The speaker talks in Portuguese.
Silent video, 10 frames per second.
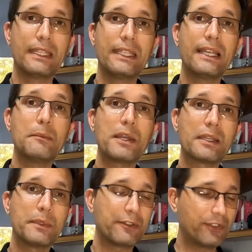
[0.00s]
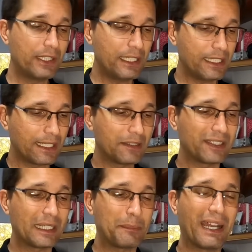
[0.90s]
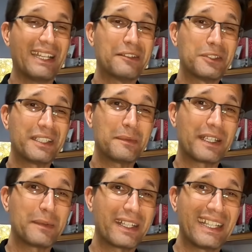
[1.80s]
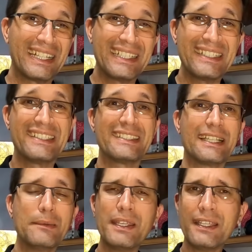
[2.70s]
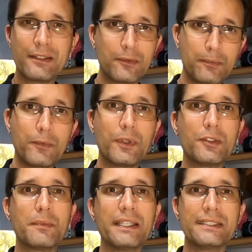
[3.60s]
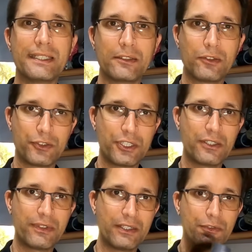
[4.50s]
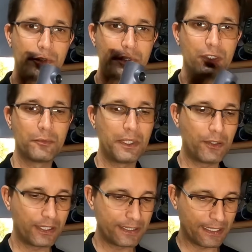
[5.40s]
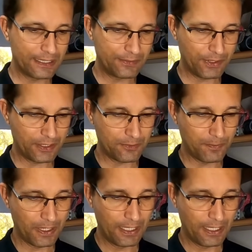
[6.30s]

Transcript: E ela é uma câmera fininha, ela não atrapalha. A outra é uma câmera grande, sabe? É, quanto mais a tecnologia vai evoluindo, melhores elas ficam.